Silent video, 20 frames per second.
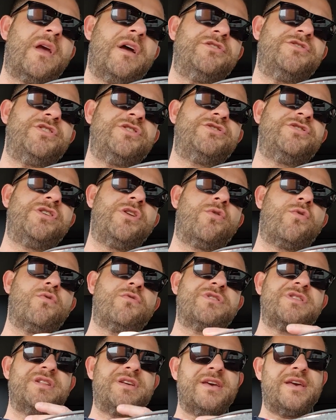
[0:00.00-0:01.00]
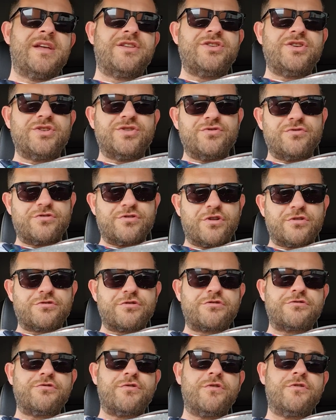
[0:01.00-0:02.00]
a gente não conseguir atingir os
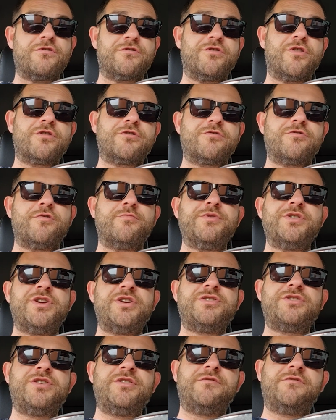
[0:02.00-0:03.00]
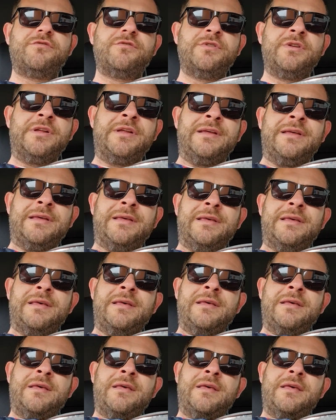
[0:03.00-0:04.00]
nossos sonhos, os nossos objetivos.
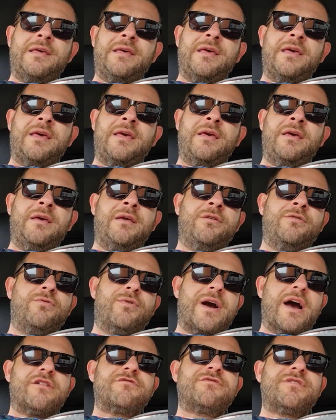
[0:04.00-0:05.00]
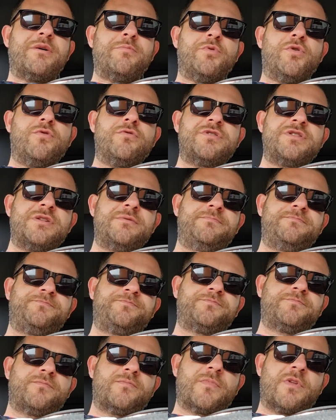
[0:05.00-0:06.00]
E no caso da bolsa,
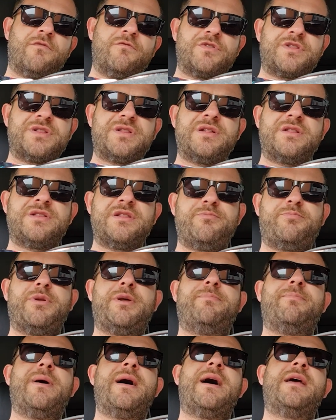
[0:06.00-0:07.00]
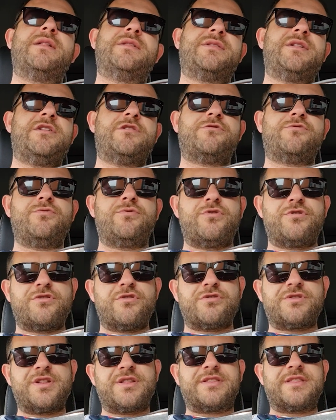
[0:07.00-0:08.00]
você se prepara, você estuda o
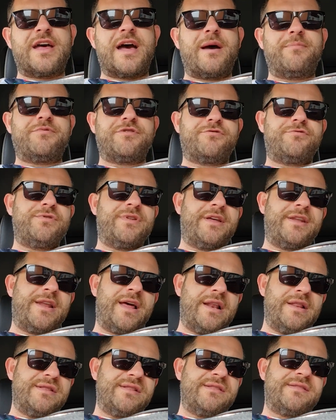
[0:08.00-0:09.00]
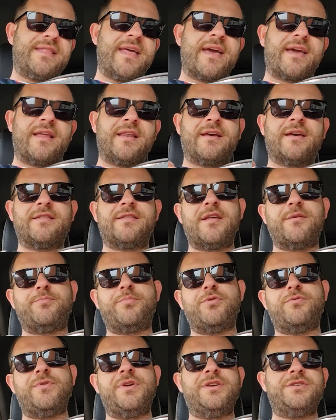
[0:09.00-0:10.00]
seu setup, estuda análise técnica,
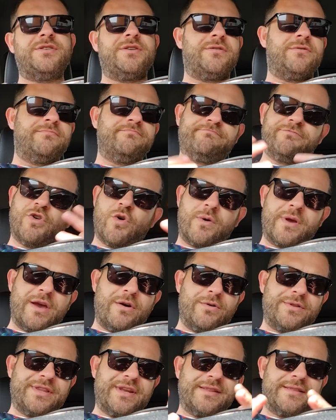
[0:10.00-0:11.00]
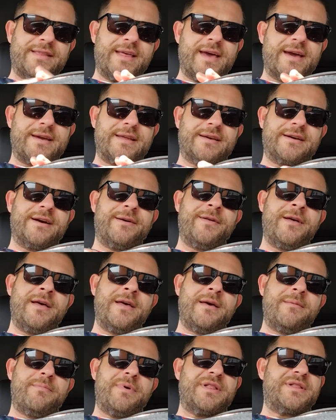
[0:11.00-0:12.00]
tape reading, qualquer outra técnica,
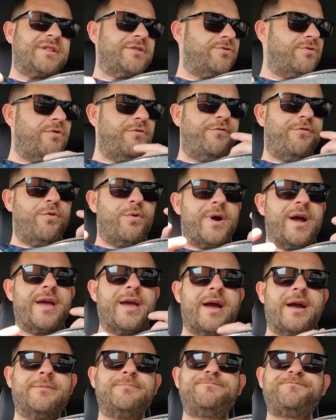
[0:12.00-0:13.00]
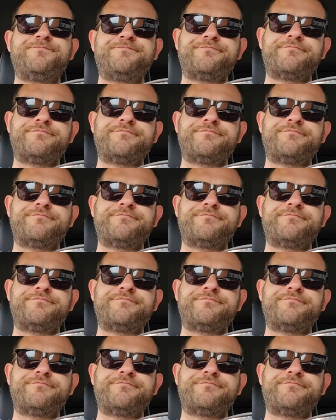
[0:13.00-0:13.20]
pensando eu vou ganhar.